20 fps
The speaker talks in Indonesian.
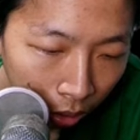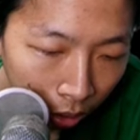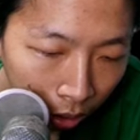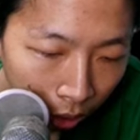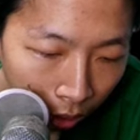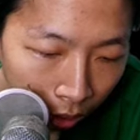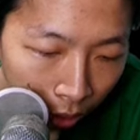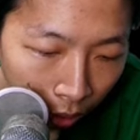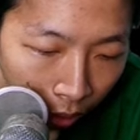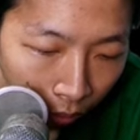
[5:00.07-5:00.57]

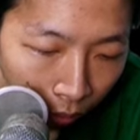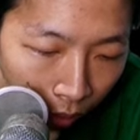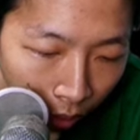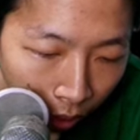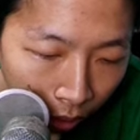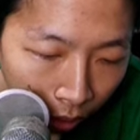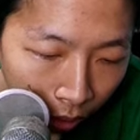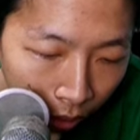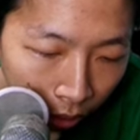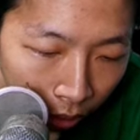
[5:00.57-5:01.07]
cari server
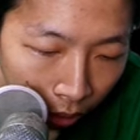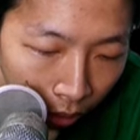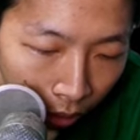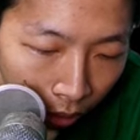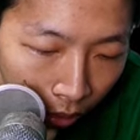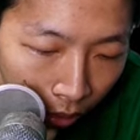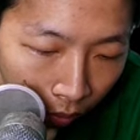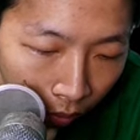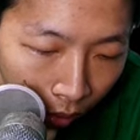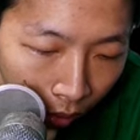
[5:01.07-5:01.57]
lain deh, cari
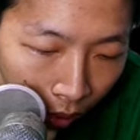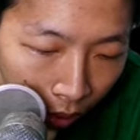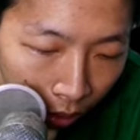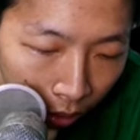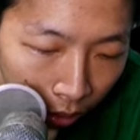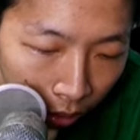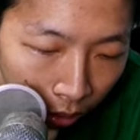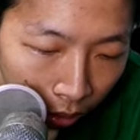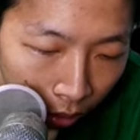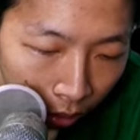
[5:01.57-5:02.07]
server
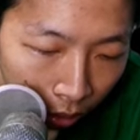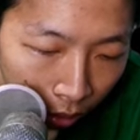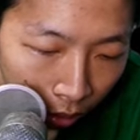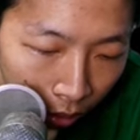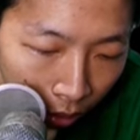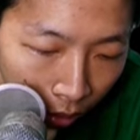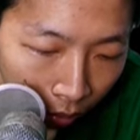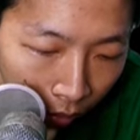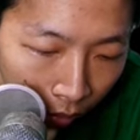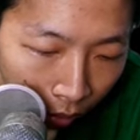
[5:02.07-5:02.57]
lain, cari
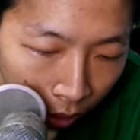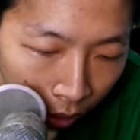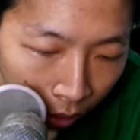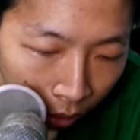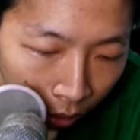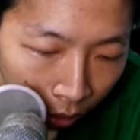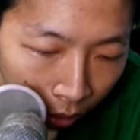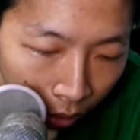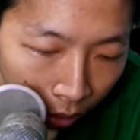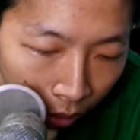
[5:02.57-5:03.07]
server
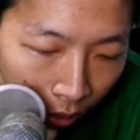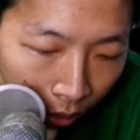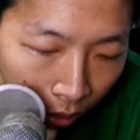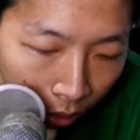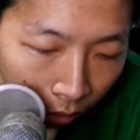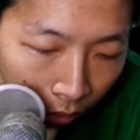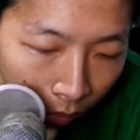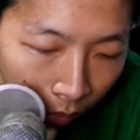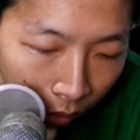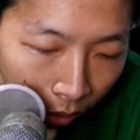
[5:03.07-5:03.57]
lain.
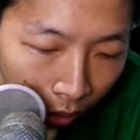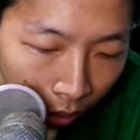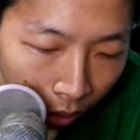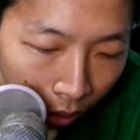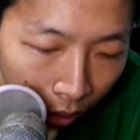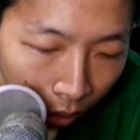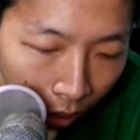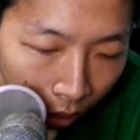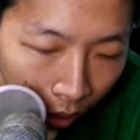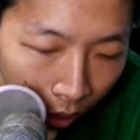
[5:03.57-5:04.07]
Pilih
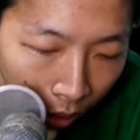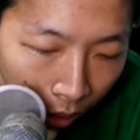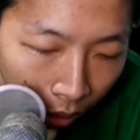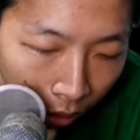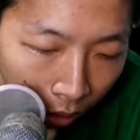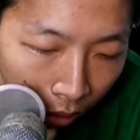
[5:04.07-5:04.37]
negara.